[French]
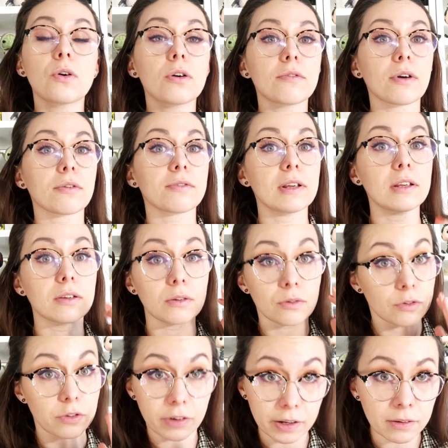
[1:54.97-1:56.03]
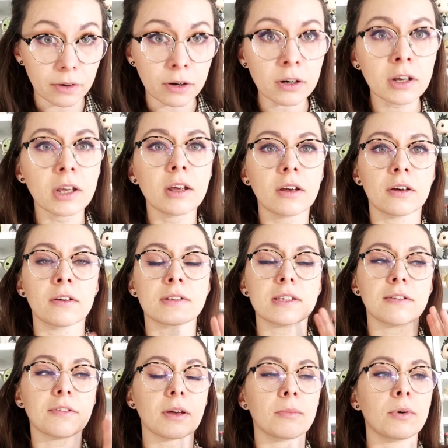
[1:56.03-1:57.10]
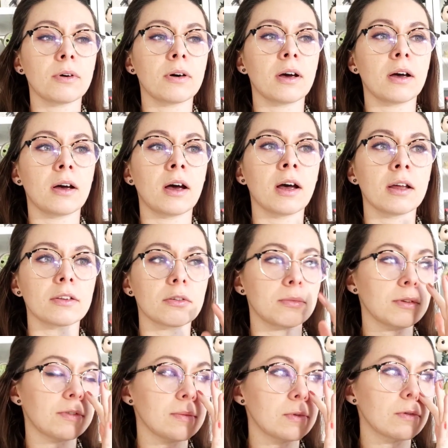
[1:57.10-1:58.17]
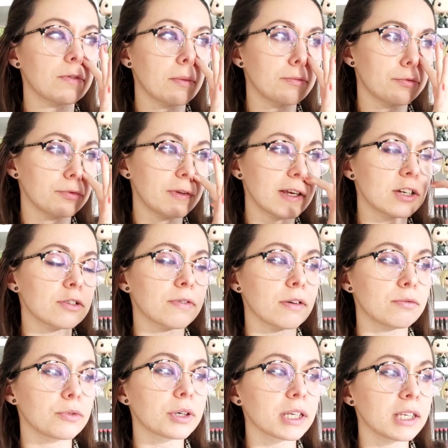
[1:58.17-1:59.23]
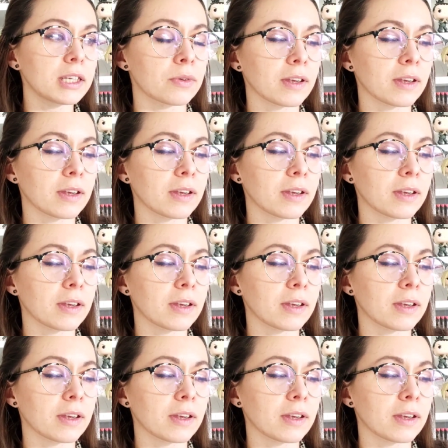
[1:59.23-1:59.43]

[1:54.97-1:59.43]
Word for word: Cloverfield que j'adore. Euh, c'est vraiment un de mes films de femme footage favoris. Une